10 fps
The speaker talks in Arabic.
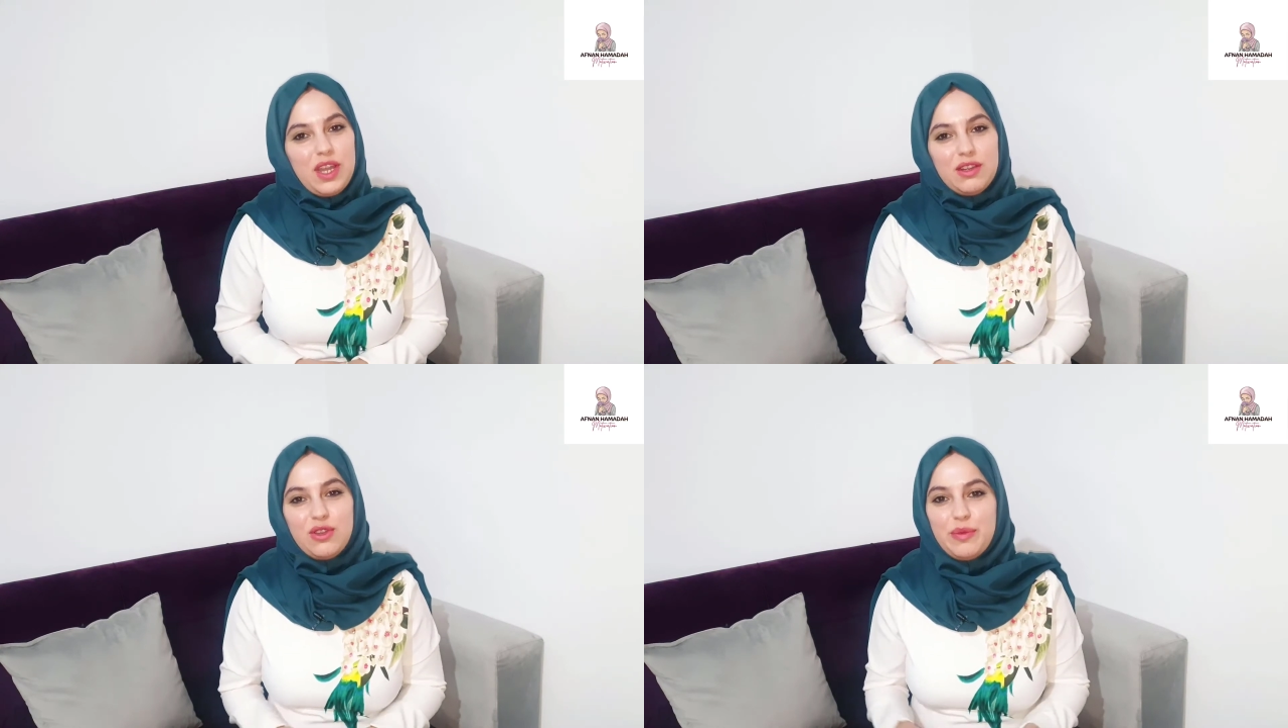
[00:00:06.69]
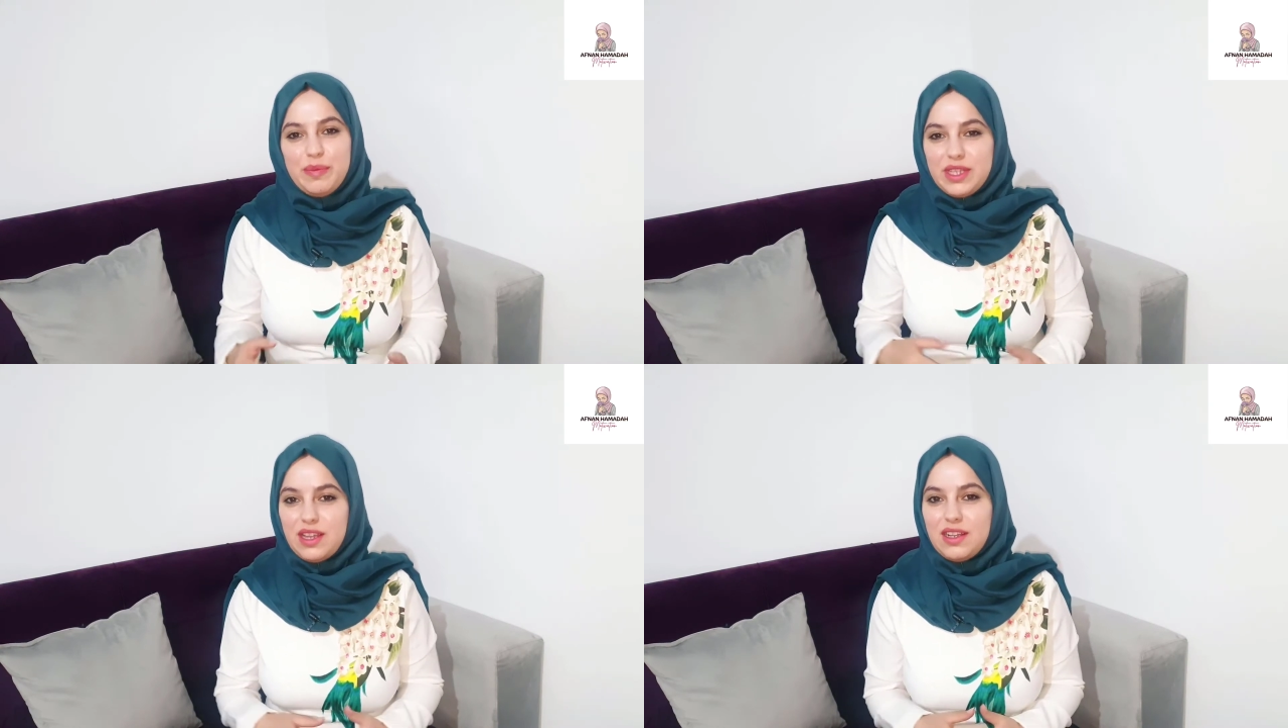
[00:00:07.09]
عنكم
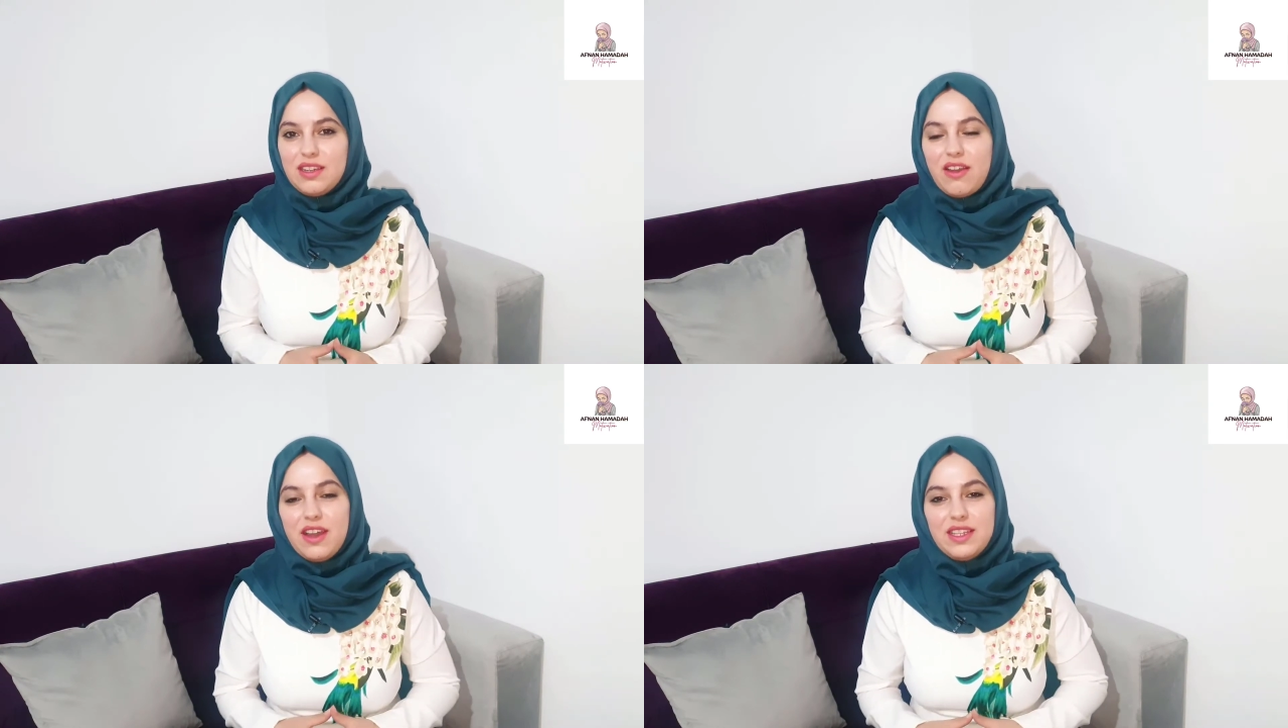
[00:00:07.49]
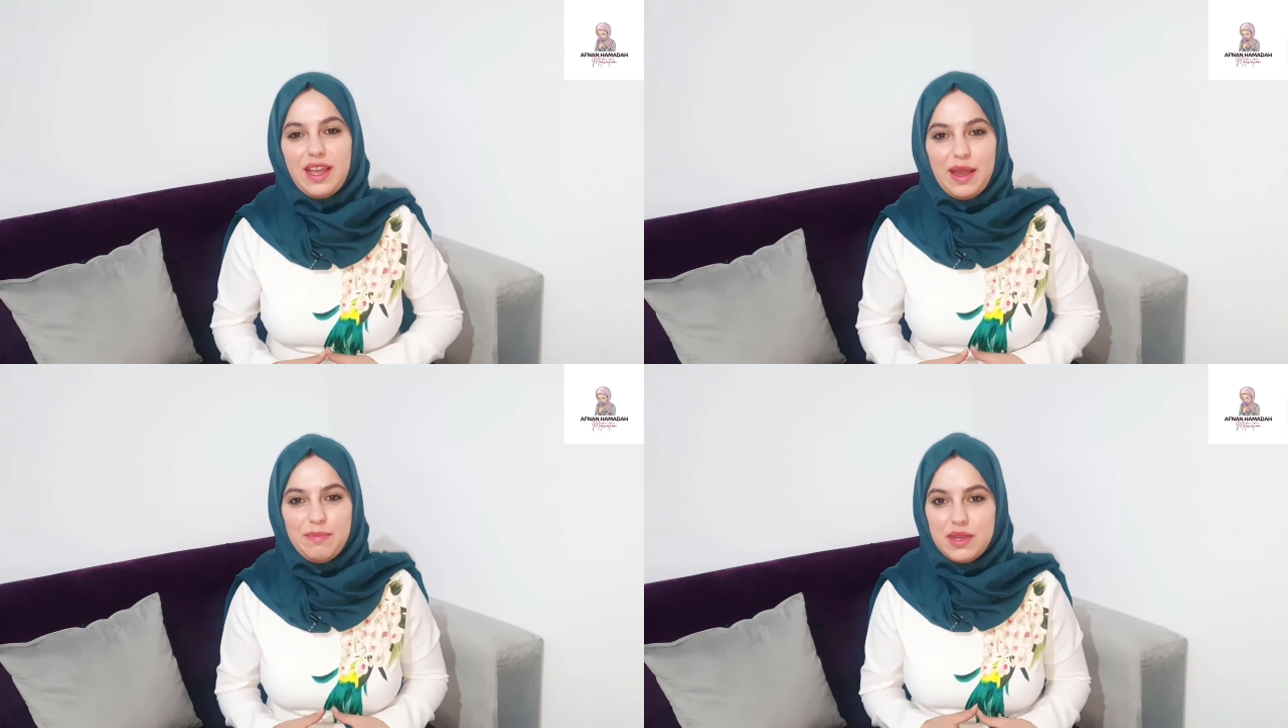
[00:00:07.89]
بالتعليقات
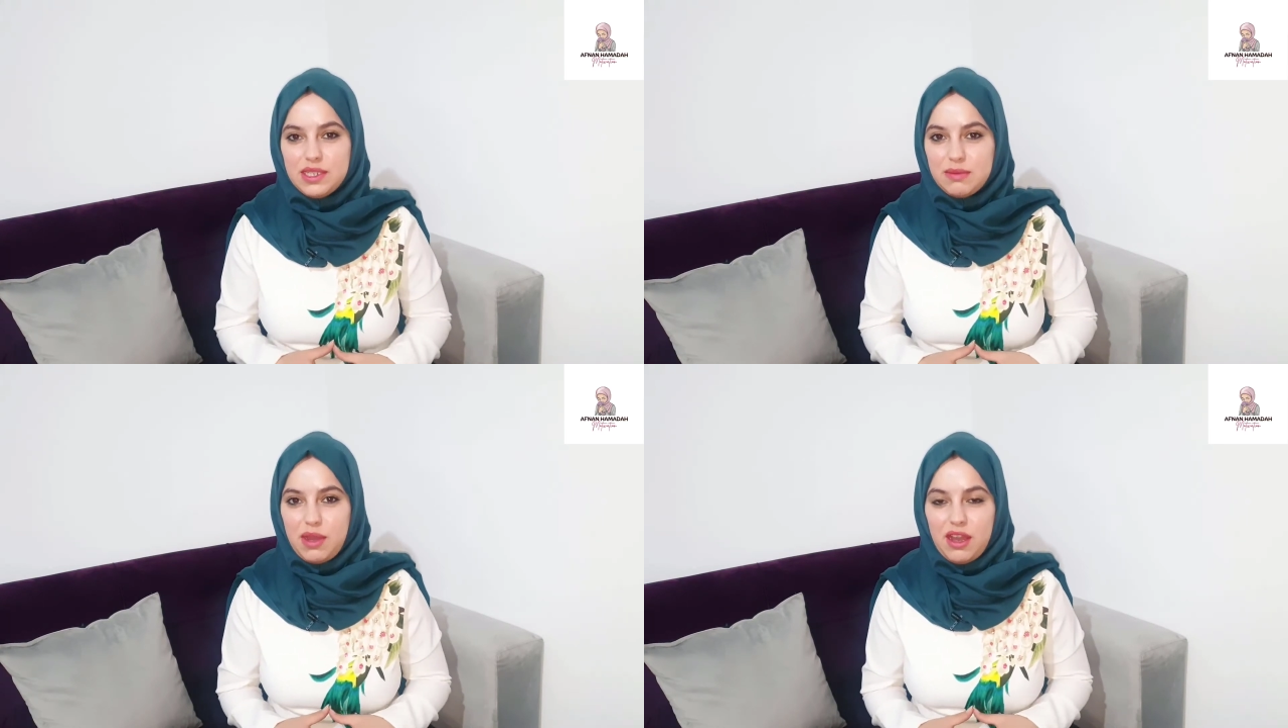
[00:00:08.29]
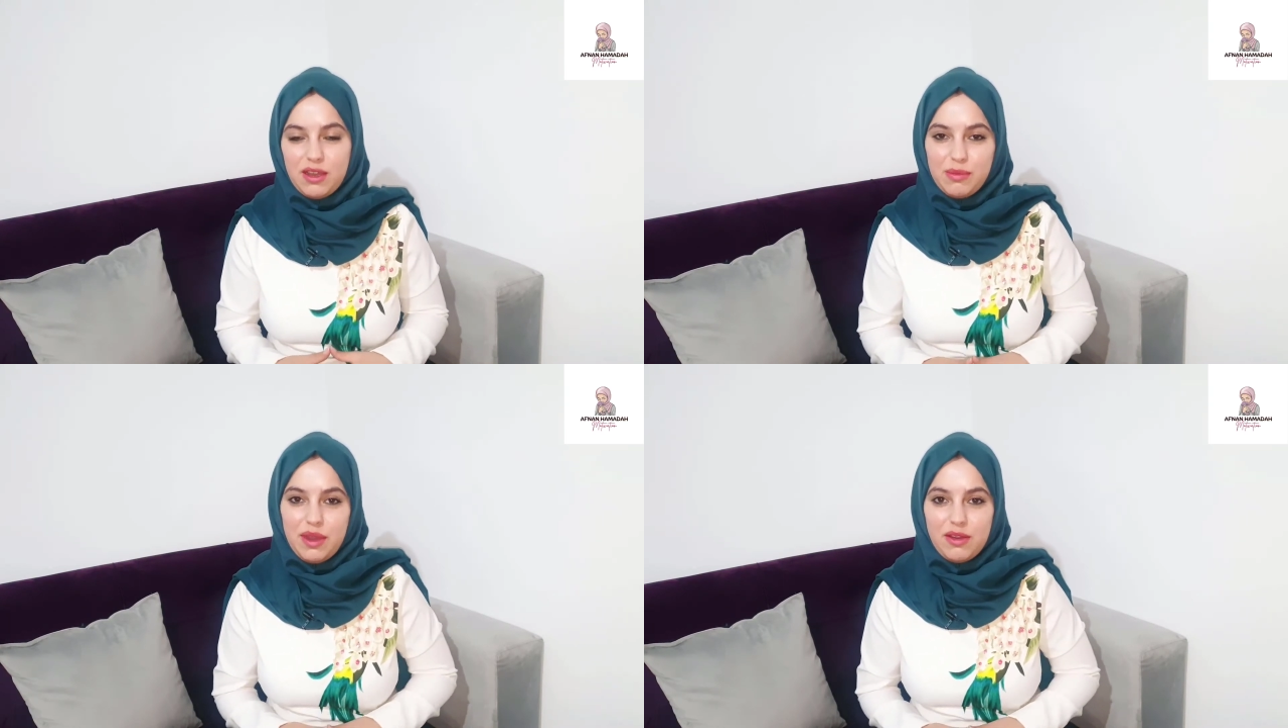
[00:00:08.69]
حابة أسمع
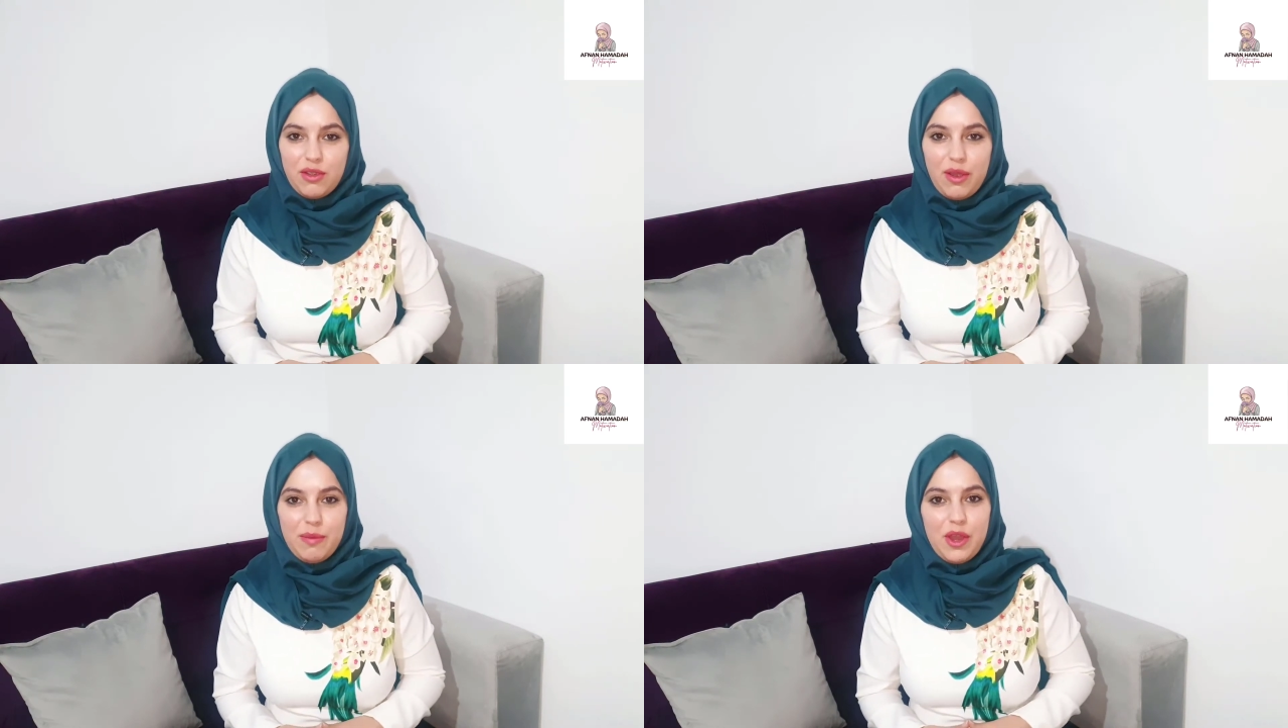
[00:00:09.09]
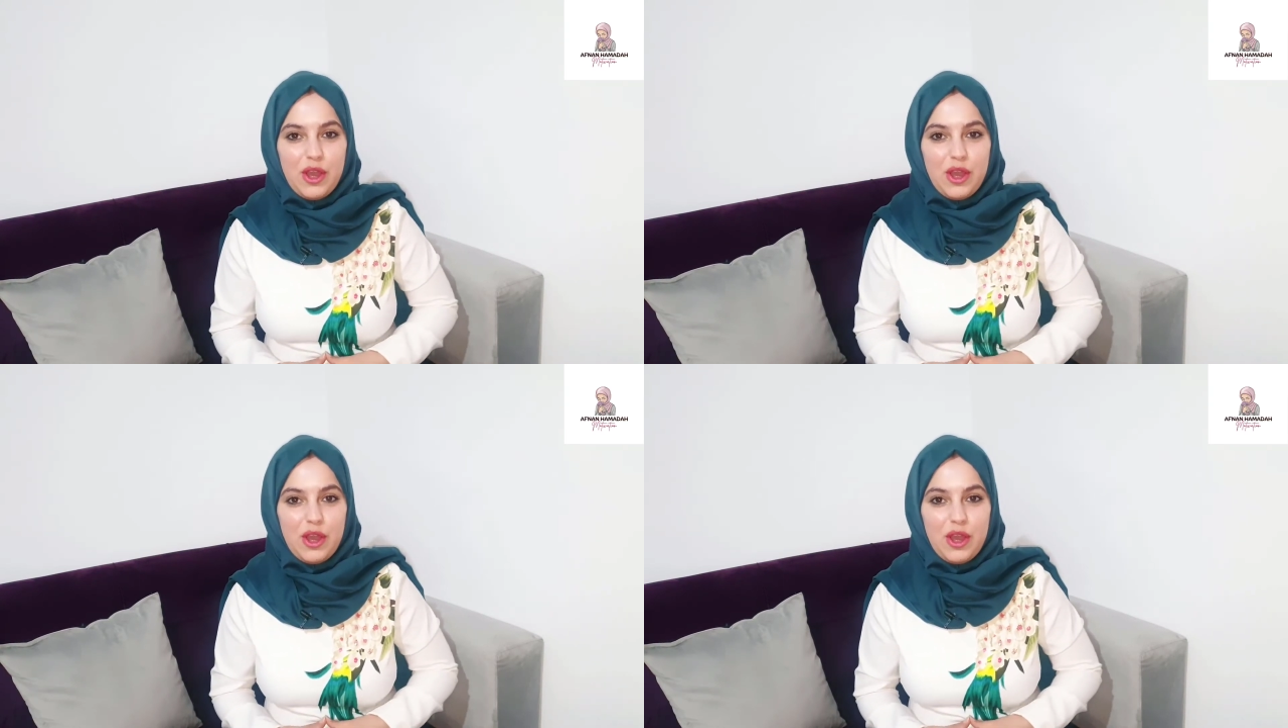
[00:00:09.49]
أخباركم